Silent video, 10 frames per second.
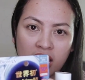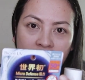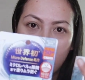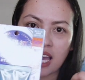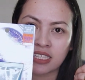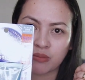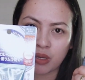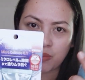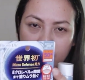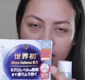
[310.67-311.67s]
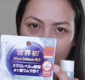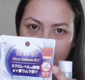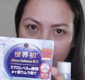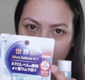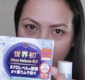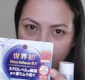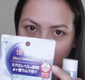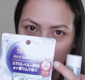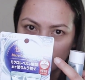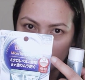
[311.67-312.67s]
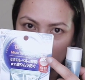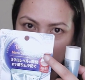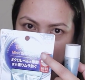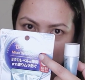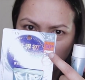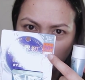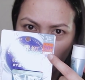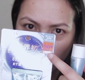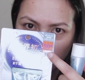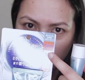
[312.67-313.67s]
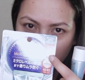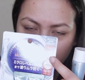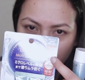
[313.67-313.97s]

siya at may PA level ng times 4.